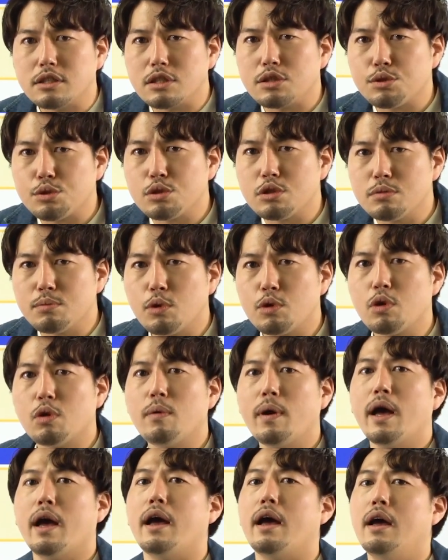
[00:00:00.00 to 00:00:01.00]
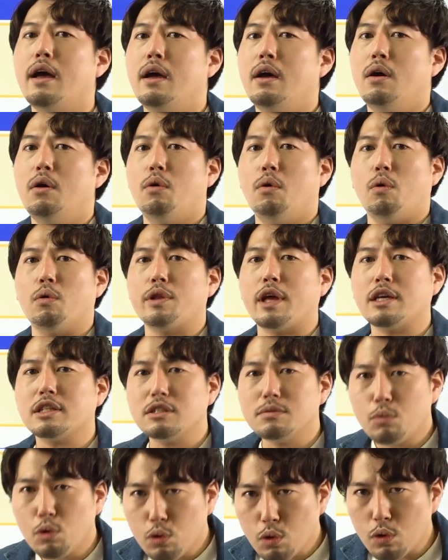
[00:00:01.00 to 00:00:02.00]
致するものは、同じ
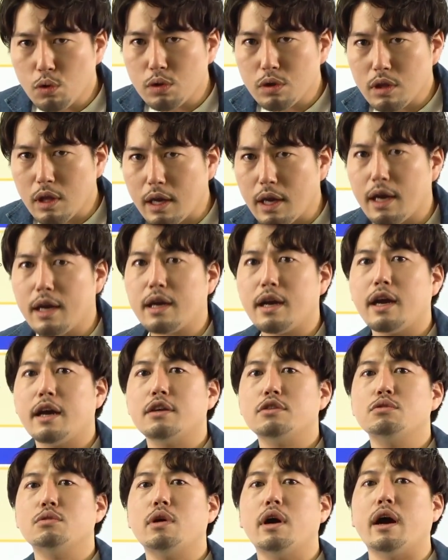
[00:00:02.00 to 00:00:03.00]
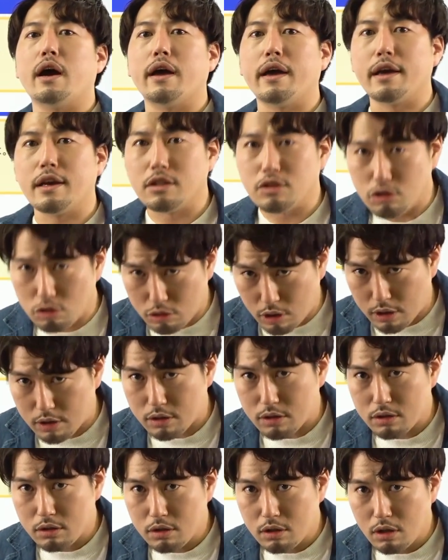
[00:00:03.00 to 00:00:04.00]
ものって考えるのが円順
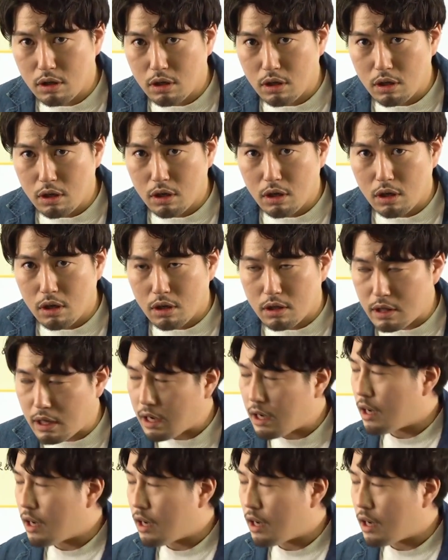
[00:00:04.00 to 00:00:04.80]
列。だか